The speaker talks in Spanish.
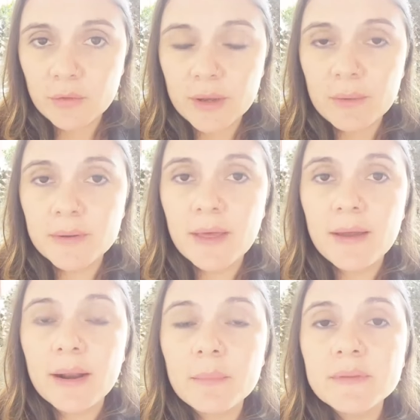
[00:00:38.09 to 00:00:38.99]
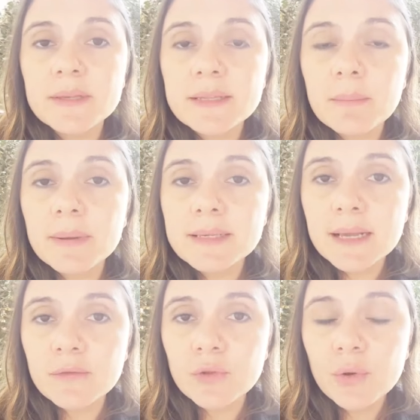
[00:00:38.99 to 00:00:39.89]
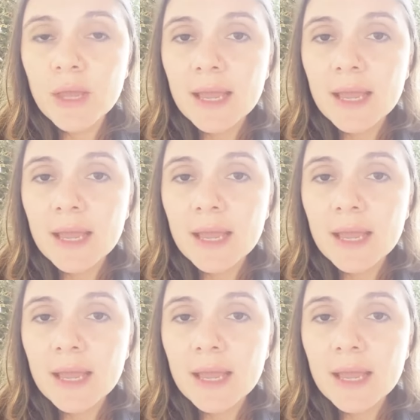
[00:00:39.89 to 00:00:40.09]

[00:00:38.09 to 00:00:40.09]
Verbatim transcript: Lo que verdaderamente está pasando